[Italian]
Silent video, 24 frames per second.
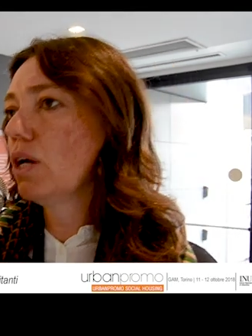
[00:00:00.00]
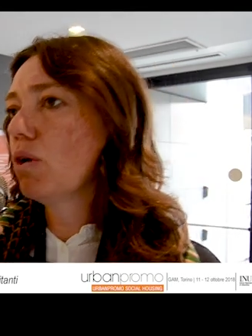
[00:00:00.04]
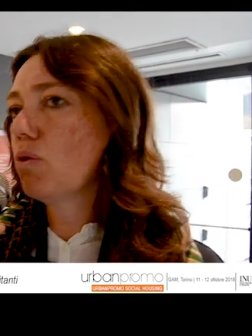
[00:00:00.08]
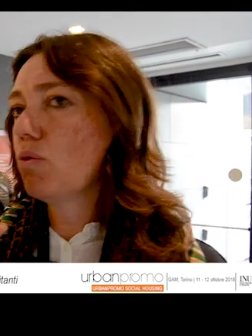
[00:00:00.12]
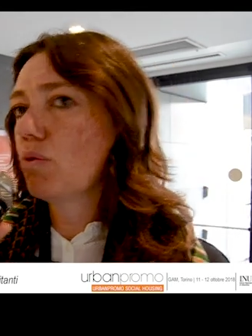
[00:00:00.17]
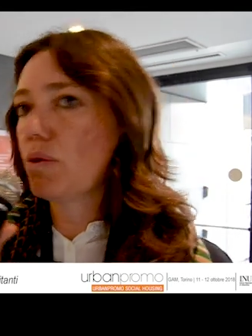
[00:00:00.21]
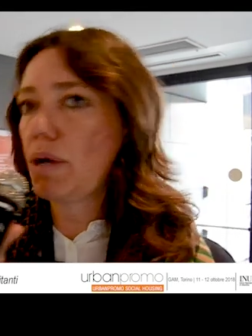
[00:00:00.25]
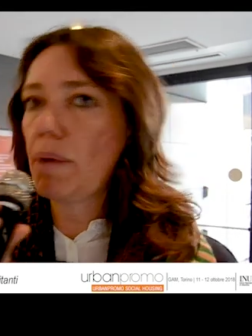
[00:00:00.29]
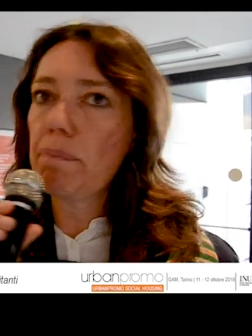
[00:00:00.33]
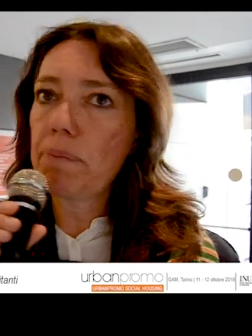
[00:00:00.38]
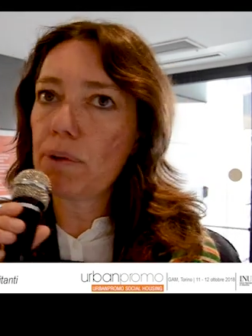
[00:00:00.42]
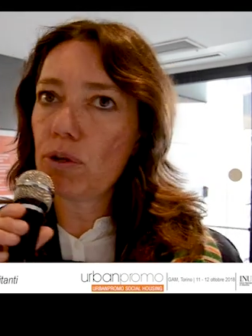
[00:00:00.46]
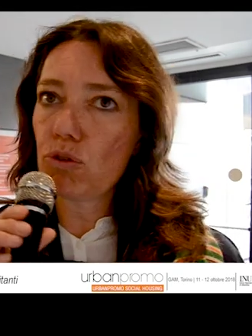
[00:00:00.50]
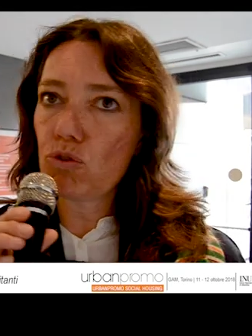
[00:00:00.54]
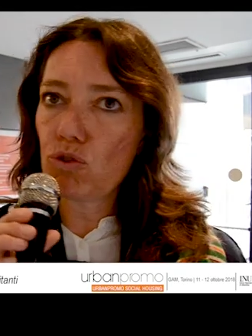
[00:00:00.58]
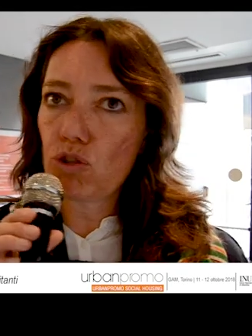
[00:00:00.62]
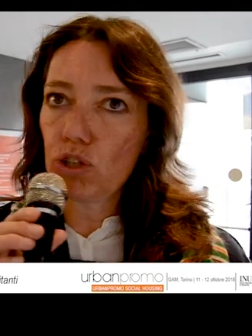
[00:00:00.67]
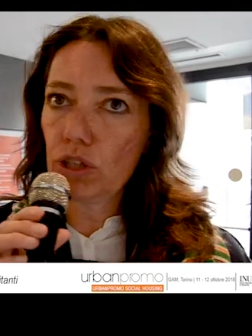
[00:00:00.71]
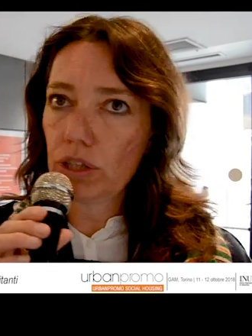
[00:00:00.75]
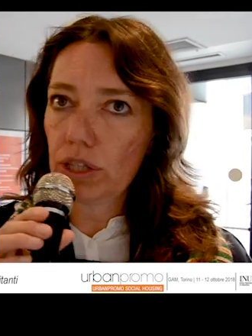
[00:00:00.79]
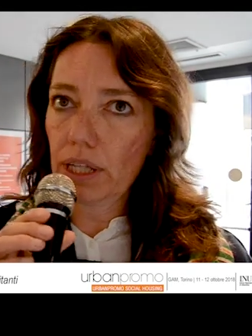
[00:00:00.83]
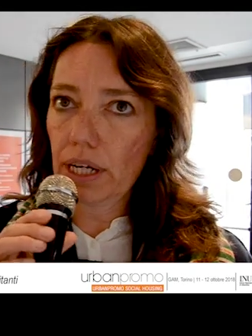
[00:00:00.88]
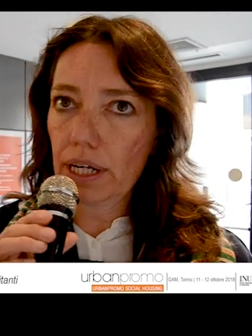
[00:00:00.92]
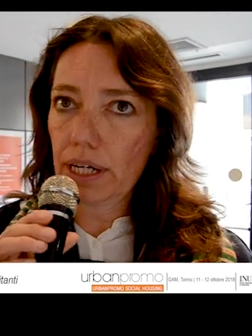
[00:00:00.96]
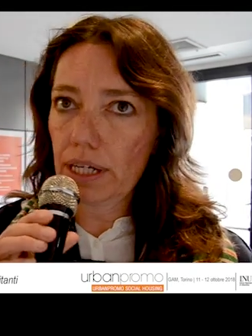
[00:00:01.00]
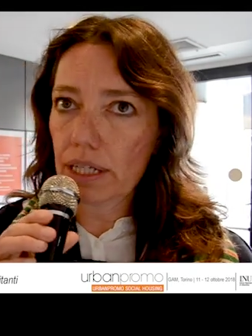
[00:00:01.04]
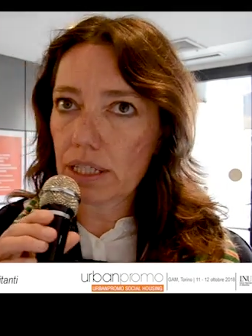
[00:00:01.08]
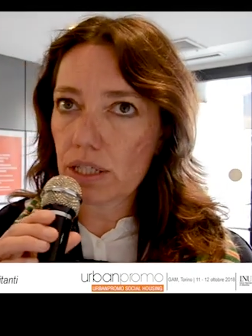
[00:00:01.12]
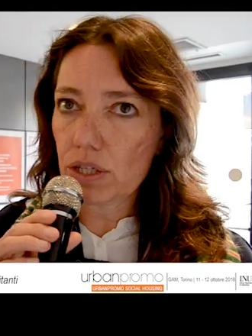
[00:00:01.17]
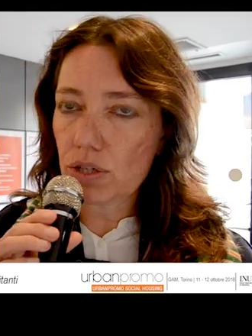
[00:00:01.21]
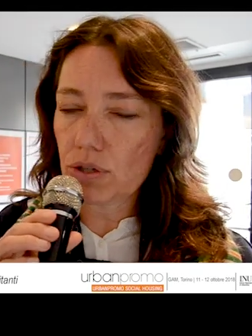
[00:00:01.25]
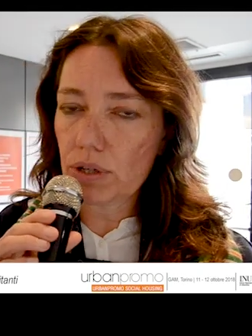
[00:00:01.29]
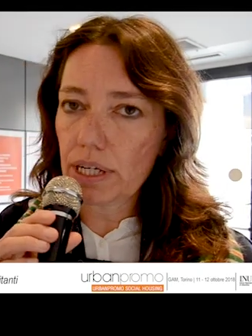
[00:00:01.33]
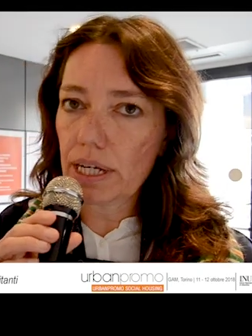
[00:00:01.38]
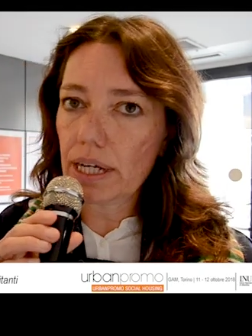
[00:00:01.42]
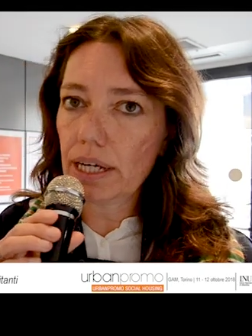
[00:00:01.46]
un approccio
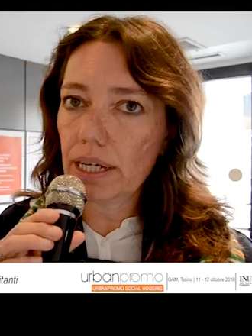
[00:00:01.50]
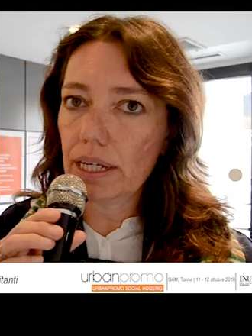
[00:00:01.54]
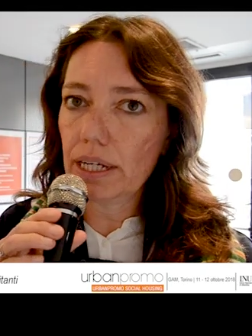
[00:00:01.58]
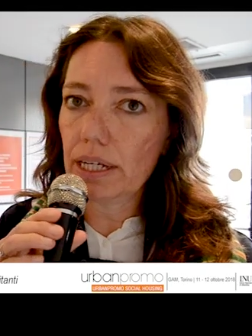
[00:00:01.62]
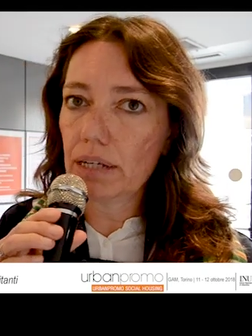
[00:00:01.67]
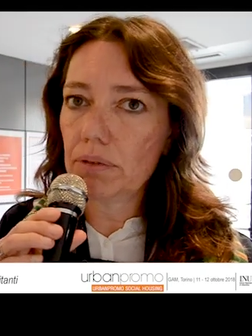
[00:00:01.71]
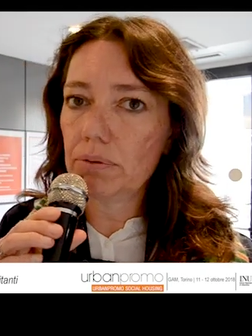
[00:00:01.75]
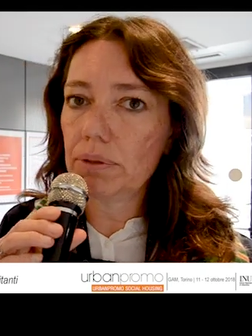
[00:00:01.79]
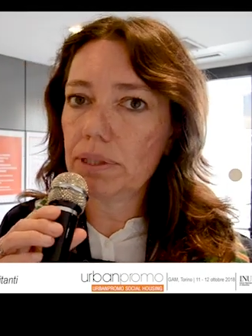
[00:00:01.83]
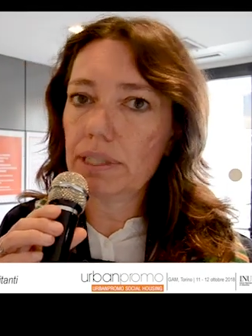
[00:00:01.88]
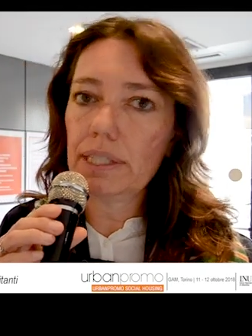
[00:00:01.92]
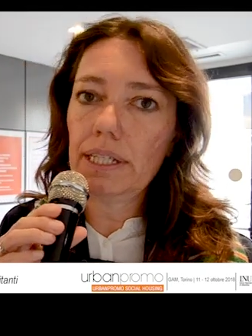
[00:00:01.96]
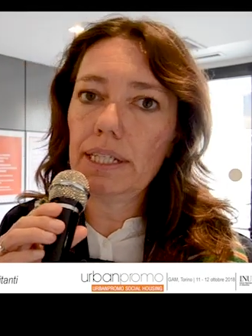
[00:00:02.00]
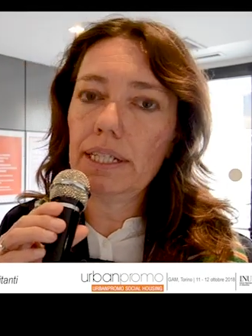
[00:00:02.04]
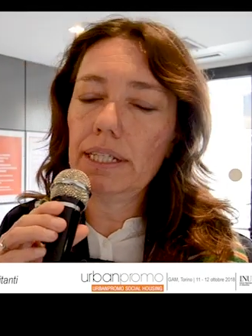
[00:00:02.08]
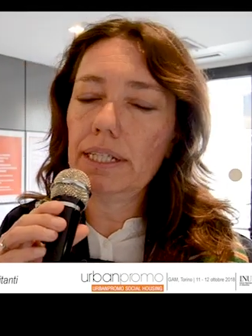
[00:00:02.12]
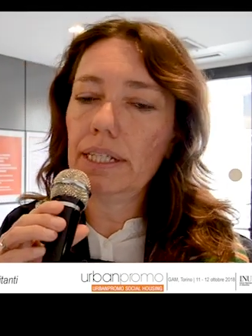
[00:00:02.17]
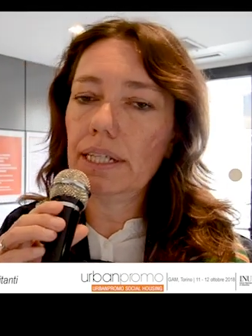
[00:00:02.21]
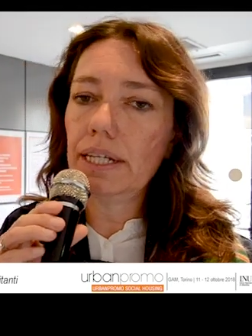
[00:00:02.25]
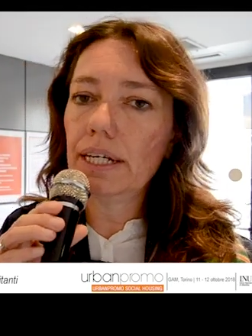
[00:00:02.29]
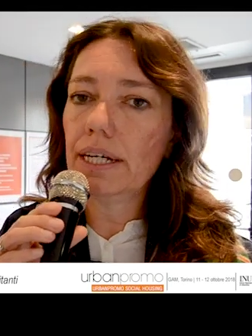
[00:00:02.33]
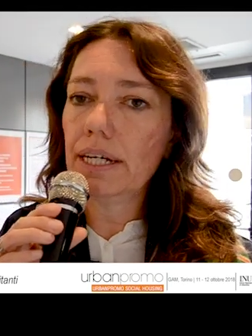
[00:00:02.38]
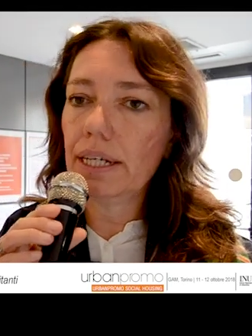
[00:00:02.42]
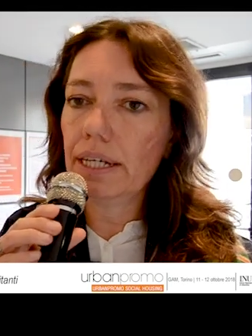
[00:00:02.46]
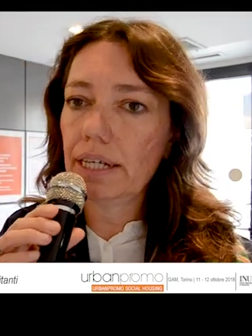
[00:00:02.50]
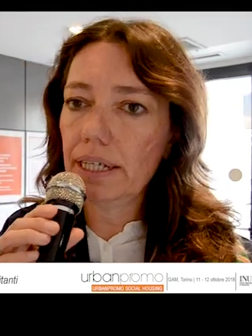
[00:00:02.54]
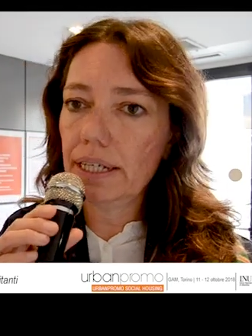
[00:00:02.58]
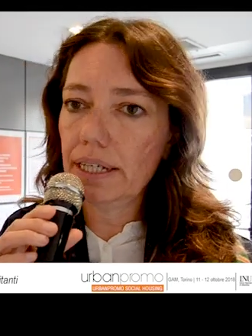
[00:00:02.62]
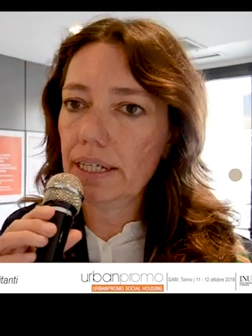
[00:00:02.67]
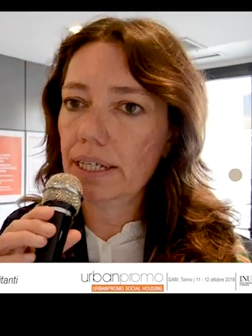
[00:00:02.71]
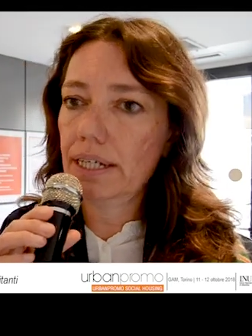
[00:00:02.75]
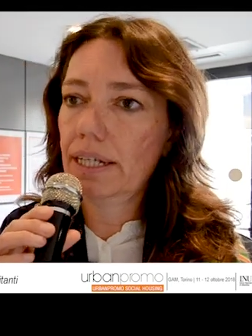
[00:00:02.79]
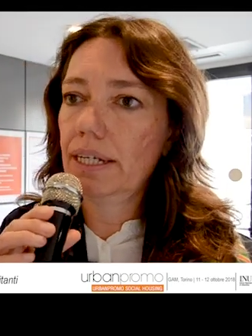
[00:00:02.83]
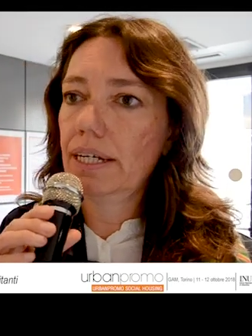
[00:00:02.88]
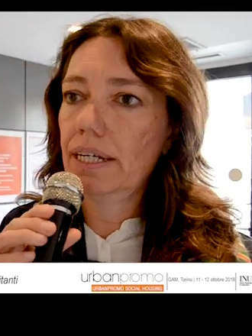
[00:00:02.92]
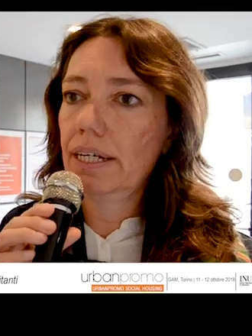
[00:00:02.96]
internazionale, quindi l'idea è,